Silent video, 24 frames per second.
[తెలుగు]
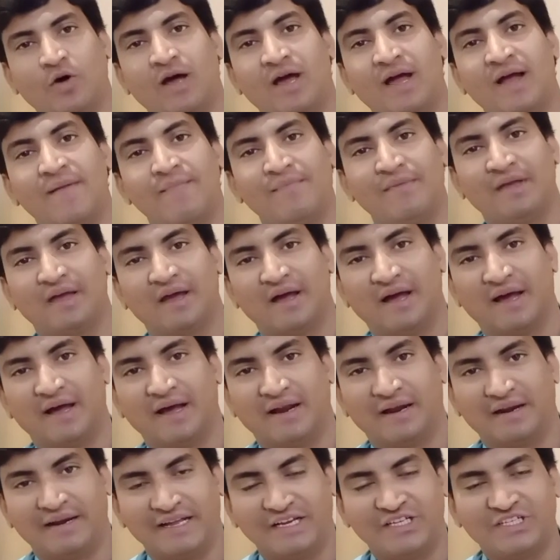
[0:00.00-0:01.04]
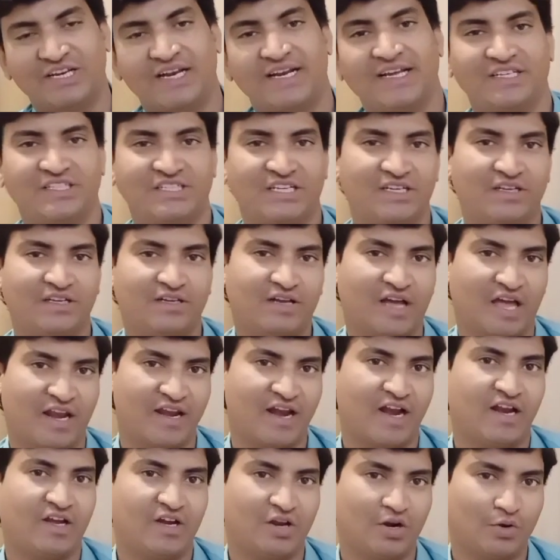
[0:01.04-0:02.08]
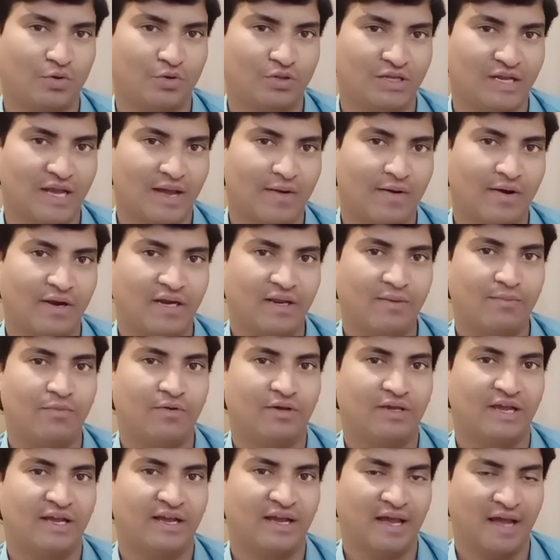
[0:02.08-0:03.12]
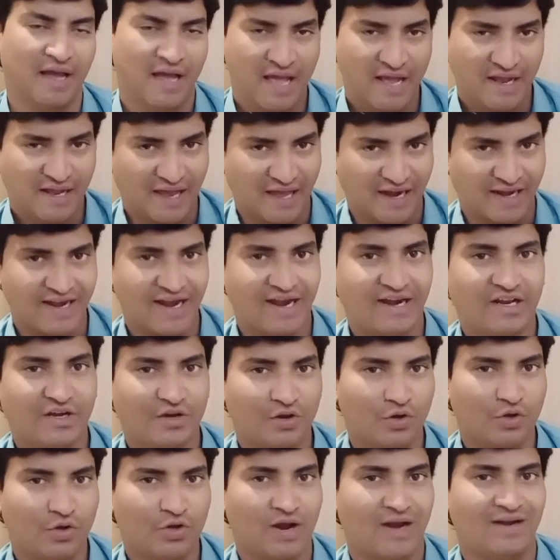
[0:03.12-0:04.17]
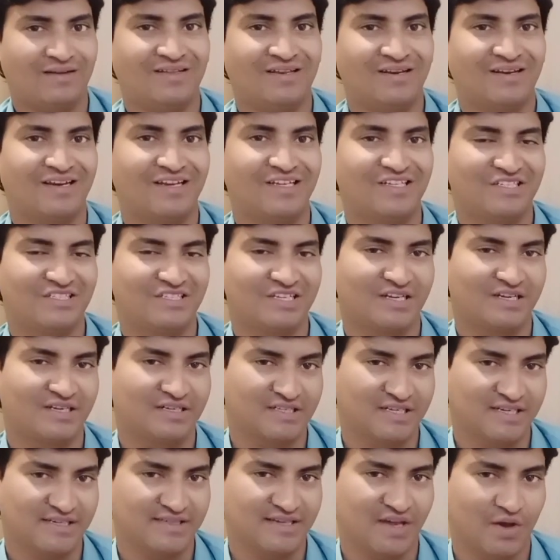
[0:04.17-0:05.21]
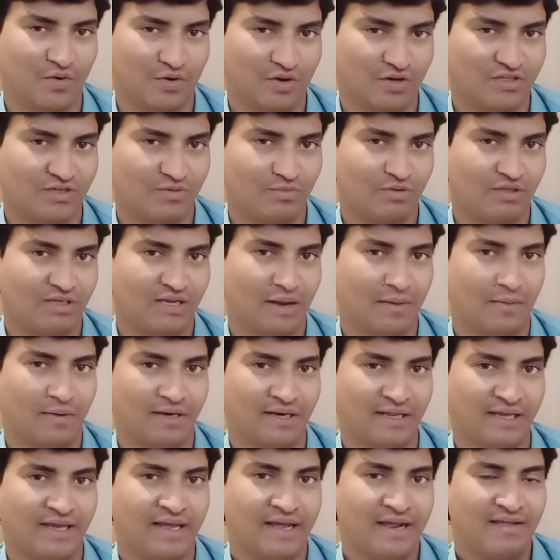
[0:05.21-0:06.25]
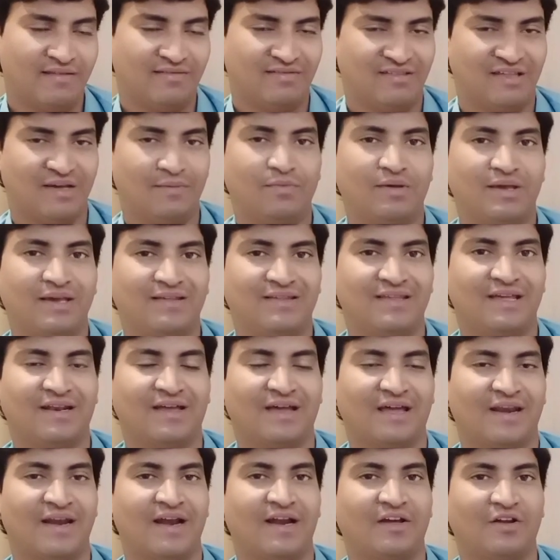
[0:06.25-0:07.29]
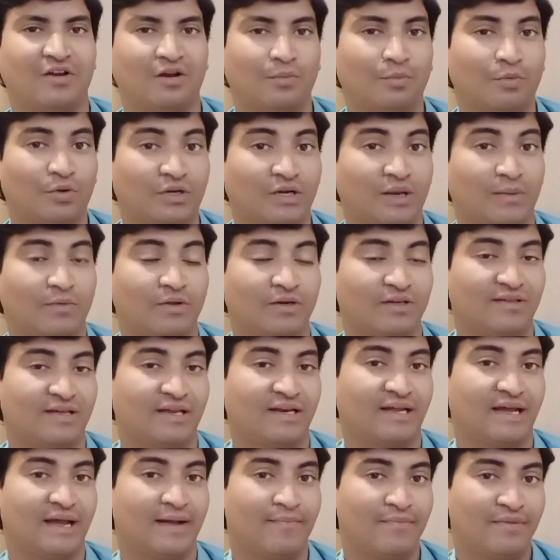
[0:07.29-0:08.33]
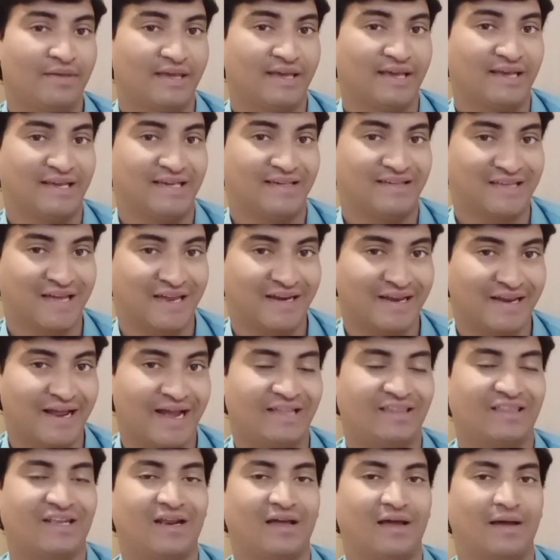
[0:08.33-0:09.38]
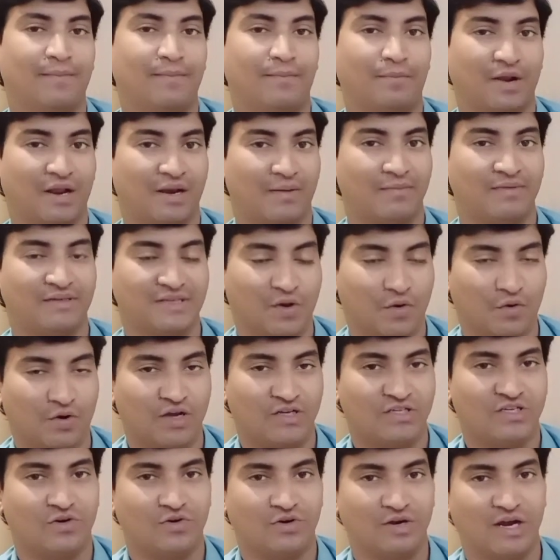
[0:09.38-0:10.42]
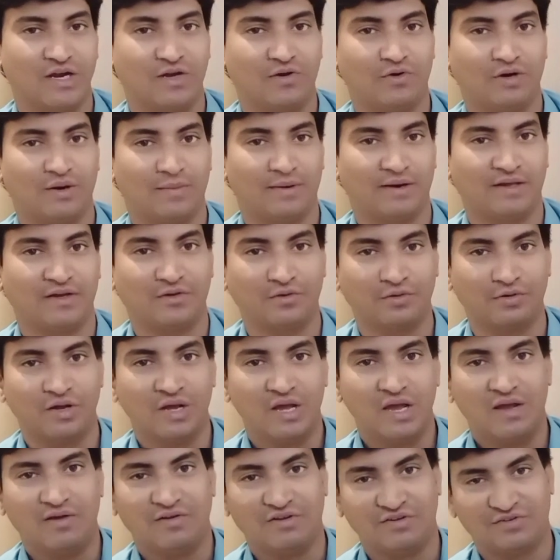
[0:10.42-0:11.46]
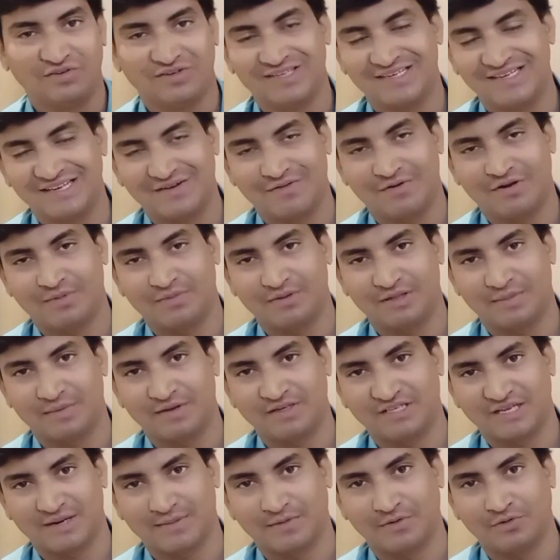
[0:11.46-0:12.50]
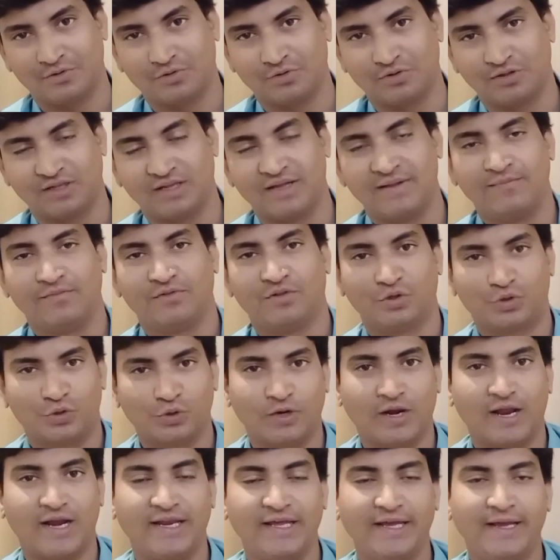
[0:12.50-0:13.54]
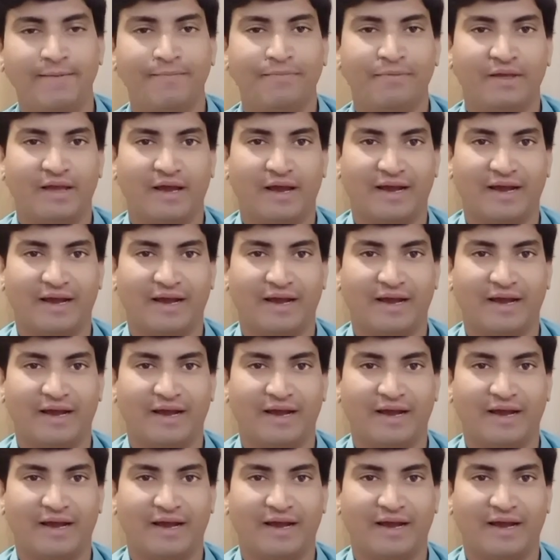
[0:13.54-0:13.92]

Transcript: ఎక్కువగా నెక్స్ట్ ఎలక్షన్ కర్ణాటకలో ఉంది కాబట్టి ముఖ్యంగా కర్ణాటకలో కాన్సన్ట్రేషన్ చేసే అవకాశం ఉంది కాబట్టి సీఎం కేసీఆర్ కర్ణాటకలో మొట్టమొదటిసారిగా ఈ కిసాన్ యాత్ర ప్రారంభించే అవకాశాలు ఉన్నట్టు కూడా మనకు విశ్వసనీయ సమాచారం అందుతుంది సో చూడాలి